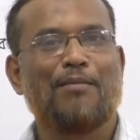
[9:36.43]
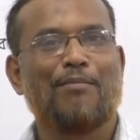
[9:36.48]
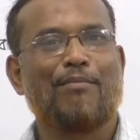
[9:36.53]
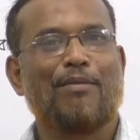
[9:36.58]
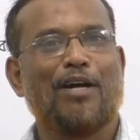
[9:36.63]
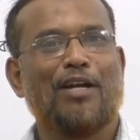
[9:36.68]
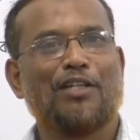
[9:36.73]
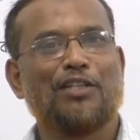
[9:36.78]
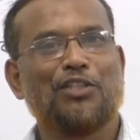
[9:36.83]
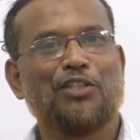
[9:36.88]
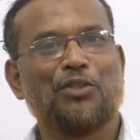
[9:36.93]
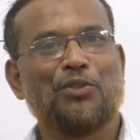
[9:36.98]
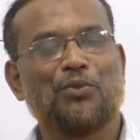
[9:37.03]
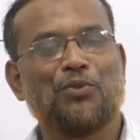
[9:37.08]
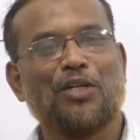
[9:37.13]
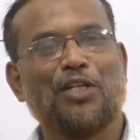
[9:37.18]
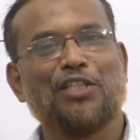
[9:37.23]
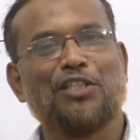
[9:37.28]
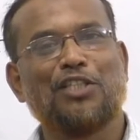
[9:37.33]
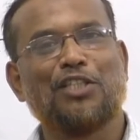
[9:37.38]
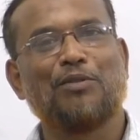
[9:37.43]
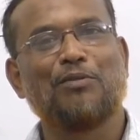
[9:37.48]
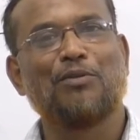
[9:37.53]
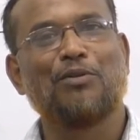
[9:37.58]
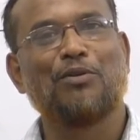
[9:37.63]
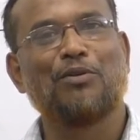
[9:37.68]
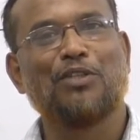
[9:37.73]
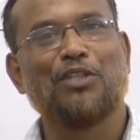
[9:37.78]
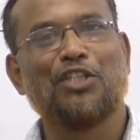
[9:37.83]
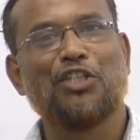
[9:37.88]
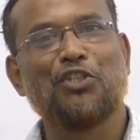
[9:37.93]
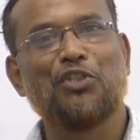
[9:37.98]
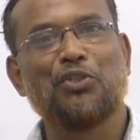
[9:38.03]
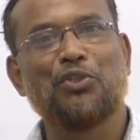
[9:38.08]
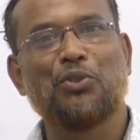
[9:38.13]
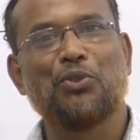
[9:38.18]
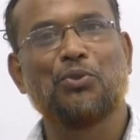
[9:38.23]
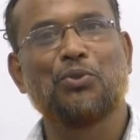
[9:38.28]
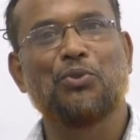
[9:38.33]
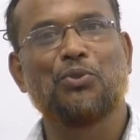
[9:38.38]
বাংলাদেশের টোটাল জিডিপি হলো
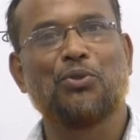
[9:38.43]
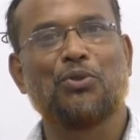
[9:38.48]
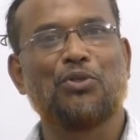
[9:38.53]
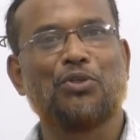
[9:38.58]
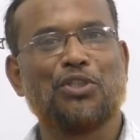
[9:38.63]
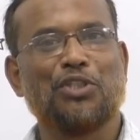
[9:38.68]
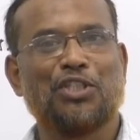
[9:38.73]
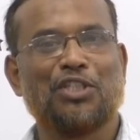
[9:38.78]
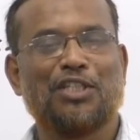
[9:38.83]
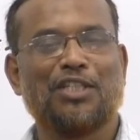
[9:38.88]
তিনশো দশ